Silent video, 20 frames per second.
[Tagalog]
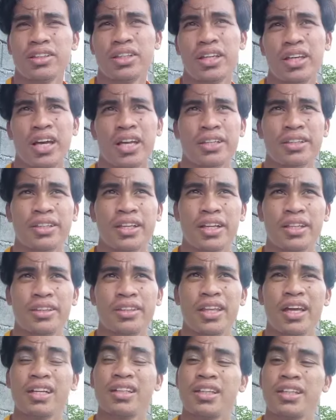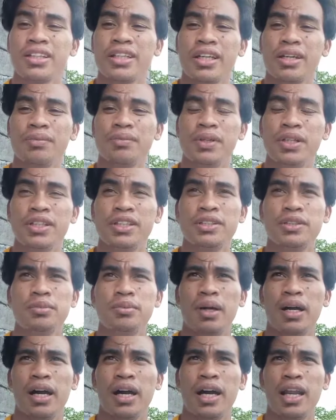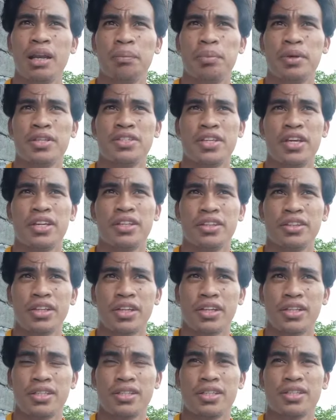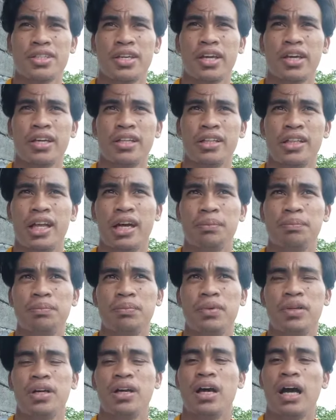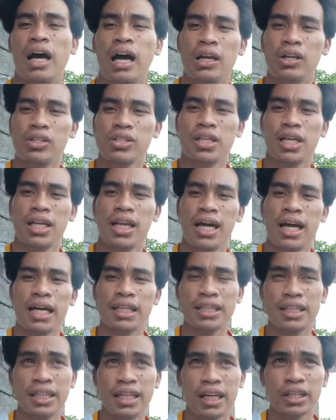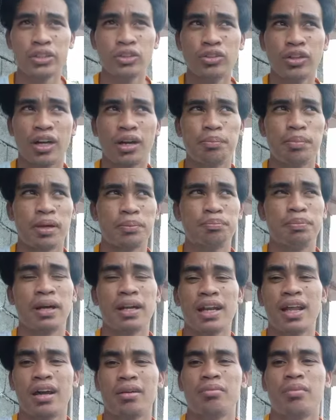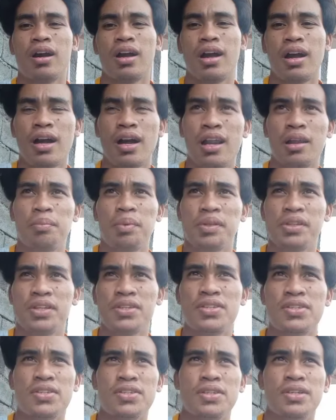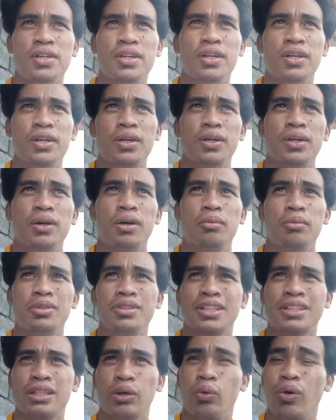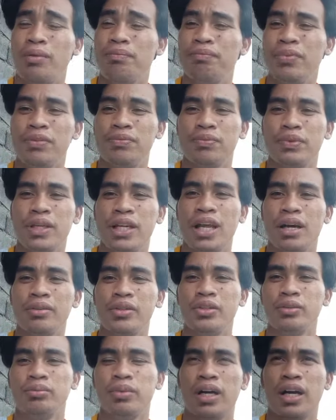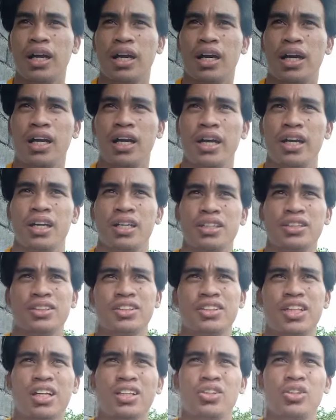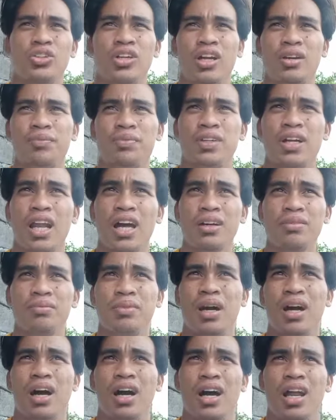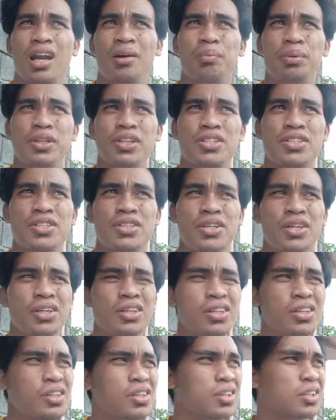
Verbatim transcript: 333 birds mga kalapatids entry sa second lap. Halos kalahati lang yung nakapagpaklak mga kalapatids. Ano sa 150 lang yung mga sakto nag-clock mga kalapatids no.